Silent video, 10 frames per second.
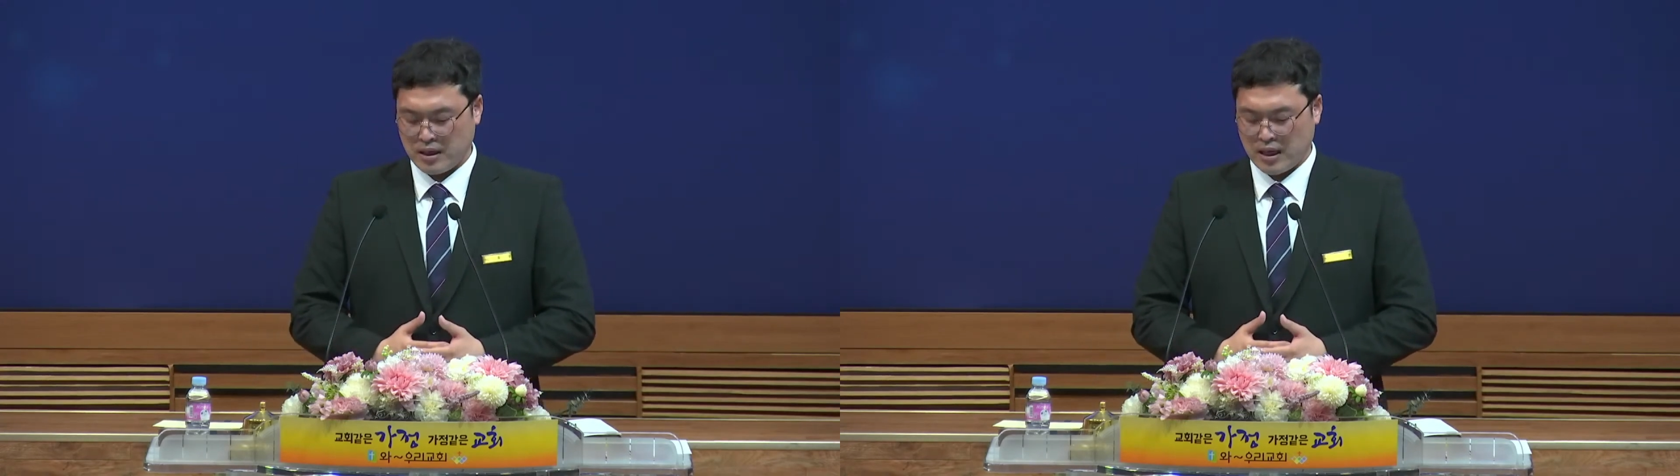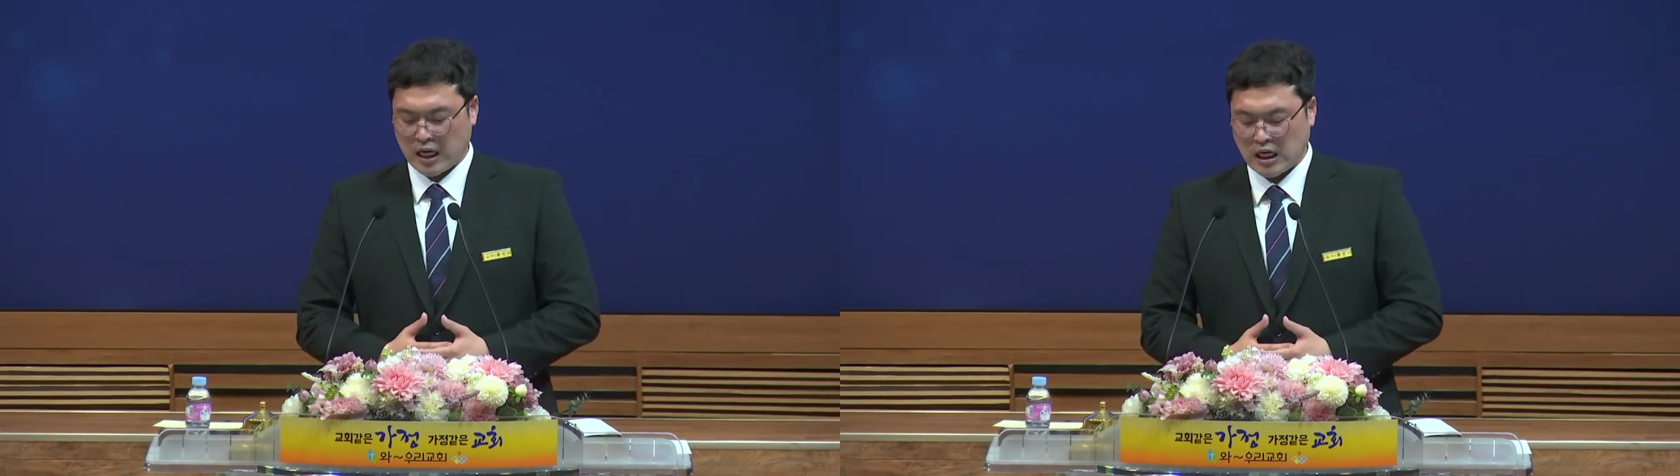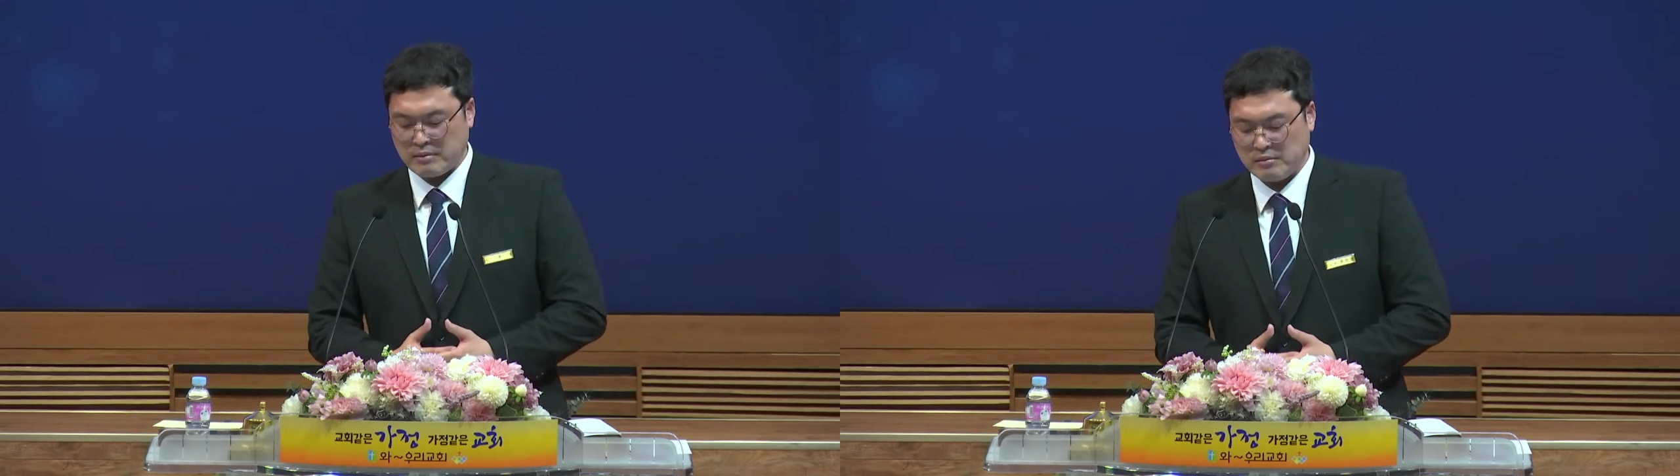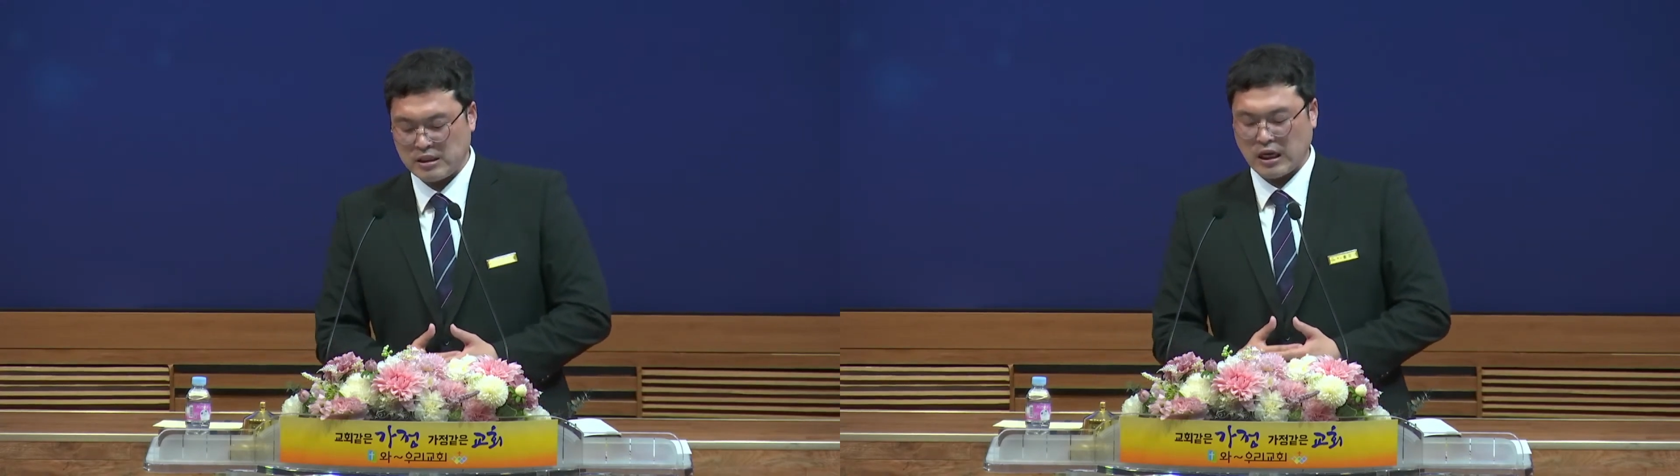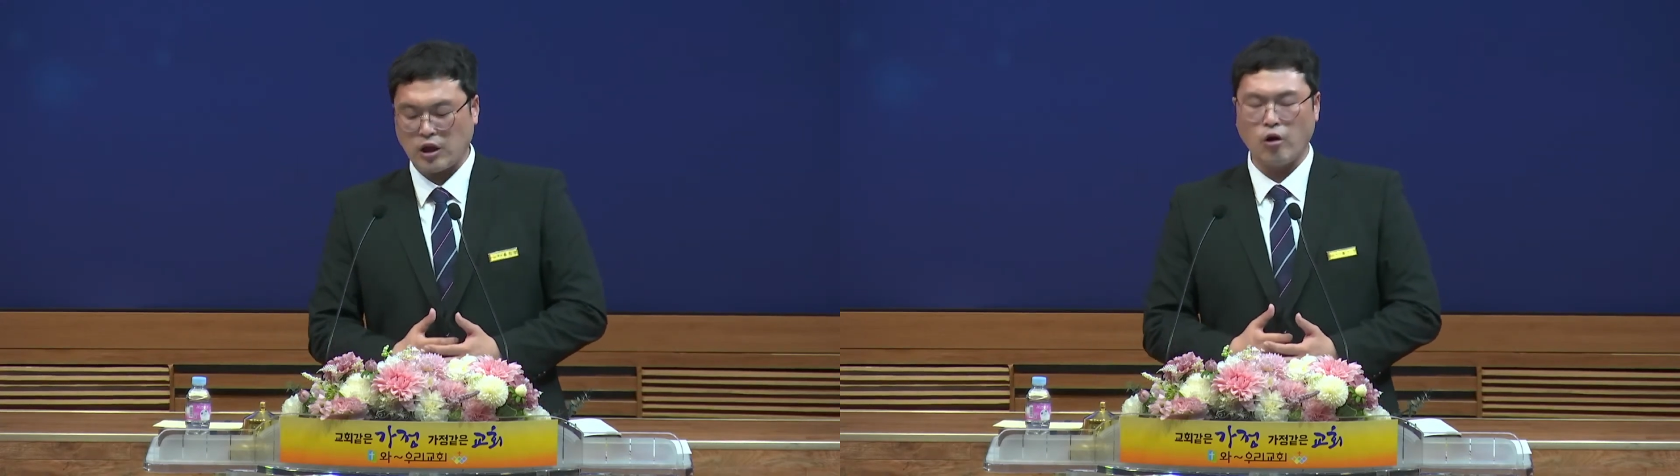하나님의
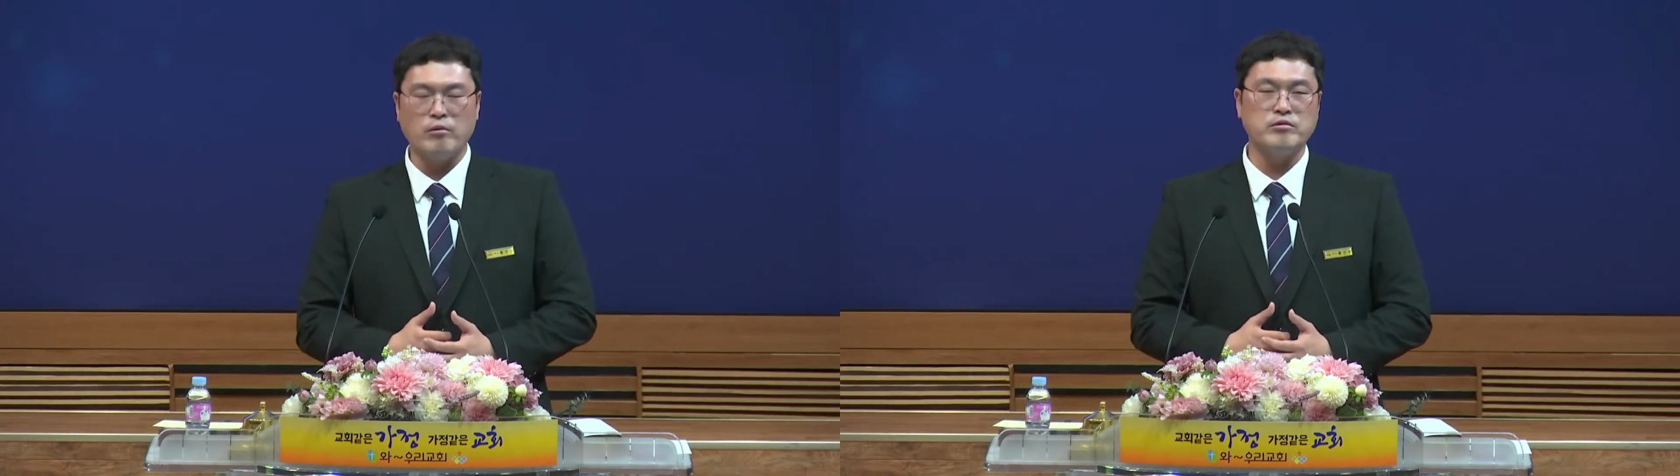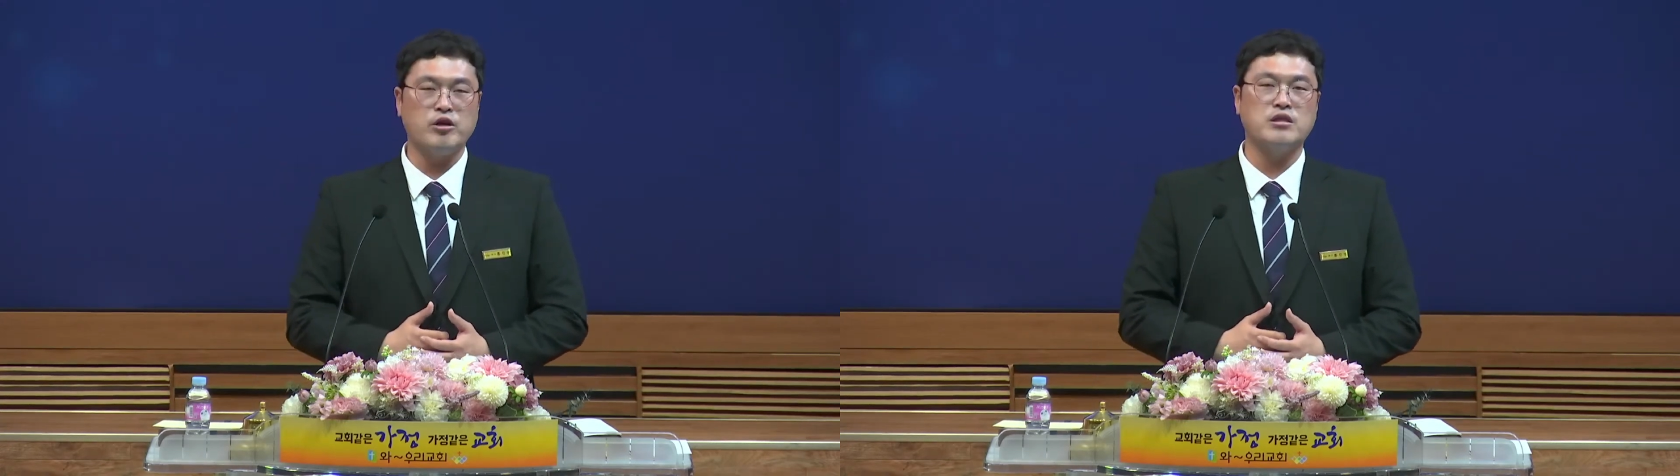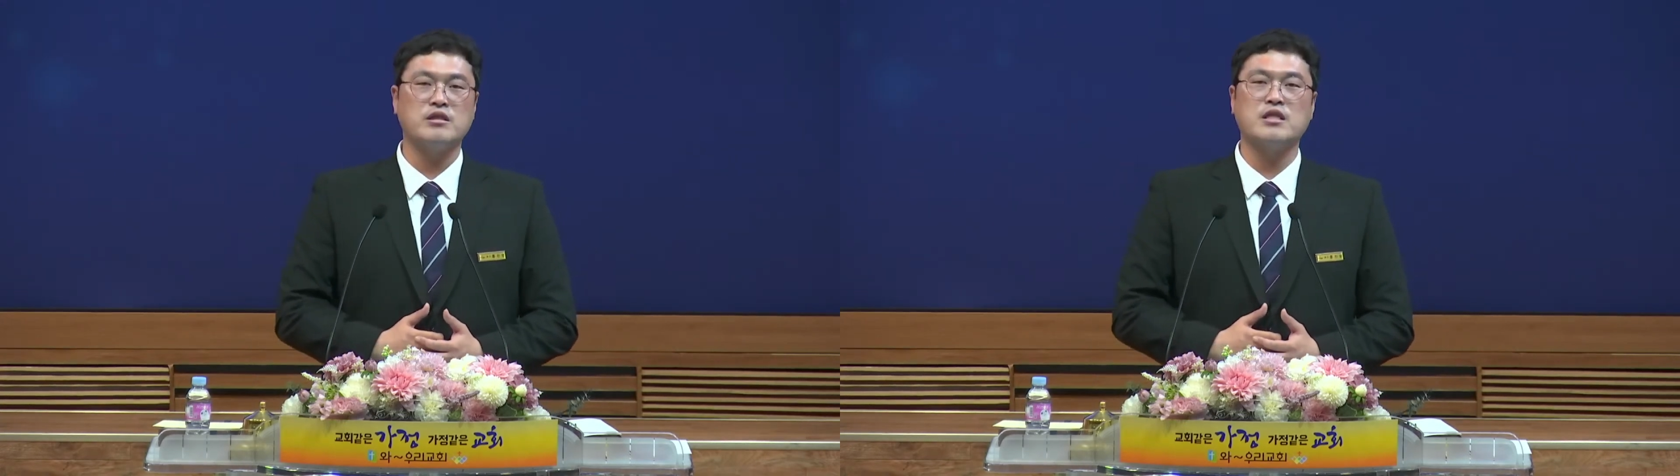임재가 경험되어지는